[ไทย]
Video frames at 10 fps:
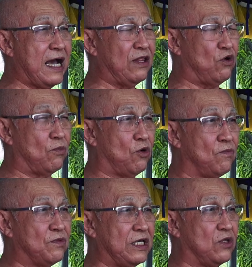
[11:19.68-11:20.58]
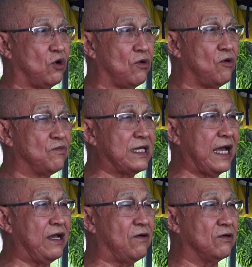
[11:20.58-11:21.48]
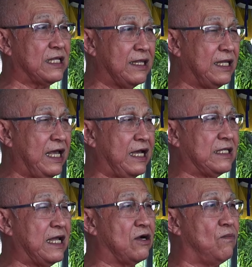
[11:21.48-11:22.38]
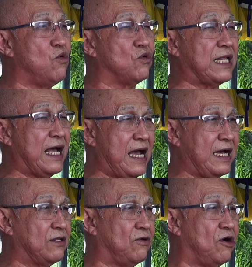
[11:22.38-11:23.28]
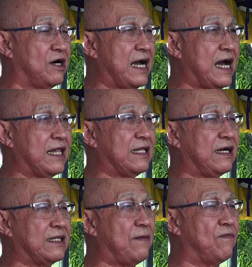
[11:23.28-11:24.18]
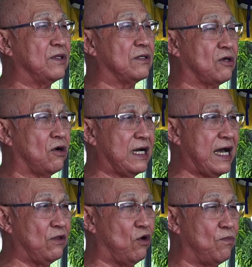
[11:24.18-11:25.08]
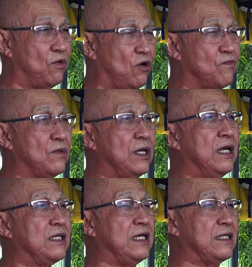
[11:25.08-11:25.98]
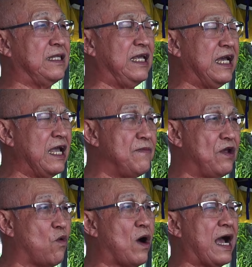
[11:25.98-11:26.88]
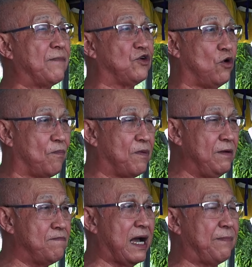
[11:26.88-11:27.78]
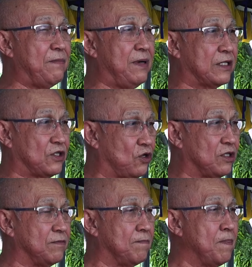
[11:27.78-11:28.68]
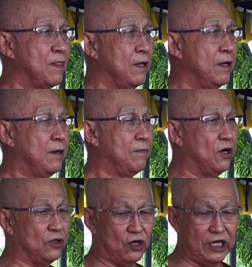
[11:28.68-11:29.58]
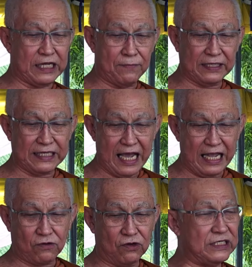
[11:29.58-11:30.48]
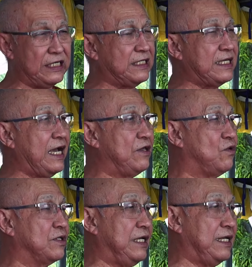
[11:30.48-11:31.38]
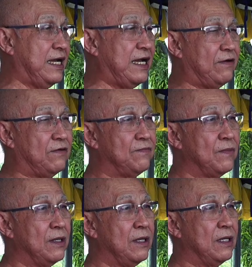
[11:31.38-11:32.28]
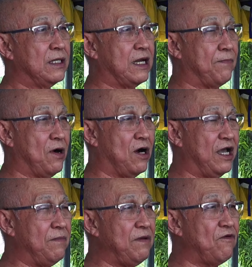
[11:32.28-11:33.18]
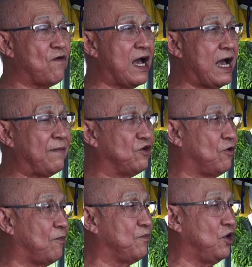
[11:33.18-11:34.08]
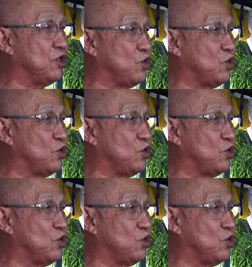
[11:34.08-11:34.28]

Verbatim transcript: การอบรมจิตอบรมใจของท่านเองท่านก็มุ่งหน้าต่อการกระทำต่อการอบรมจิตนี้ให้มีความสงบขึ้นมาเป็นเบื้องต้นเพราะโดยธรรมชาติของจิตใจดวงนี้แล้วจะปล่อยให้มีความสงบโดย